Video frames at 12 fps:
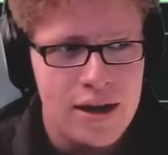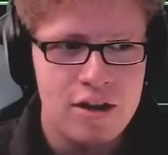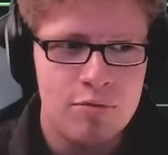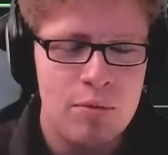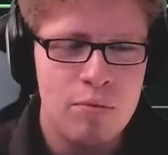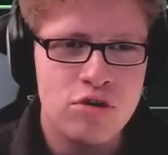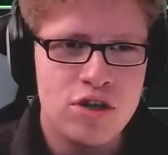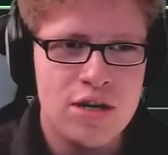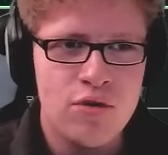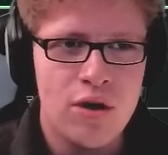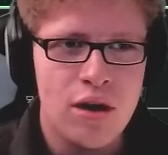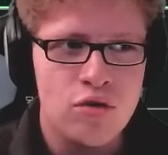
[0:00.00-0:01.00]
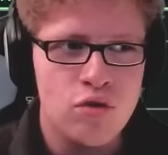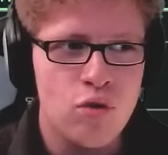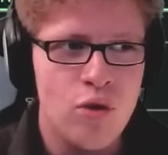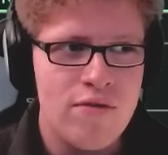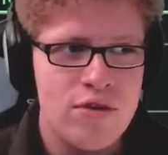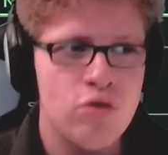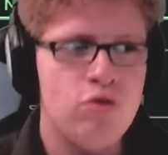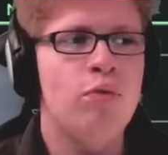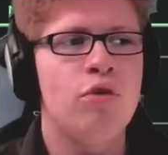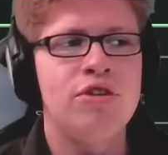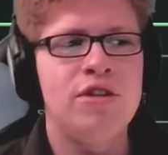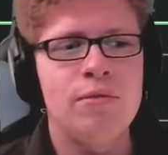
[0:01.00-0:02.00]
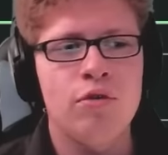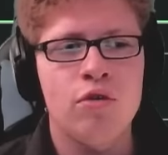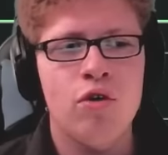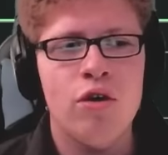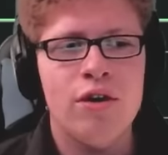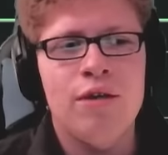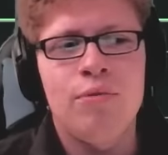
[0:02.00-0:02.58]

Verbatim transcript: La semaine prochaine, il y aura 2-3 vidéos du Pro Team encore.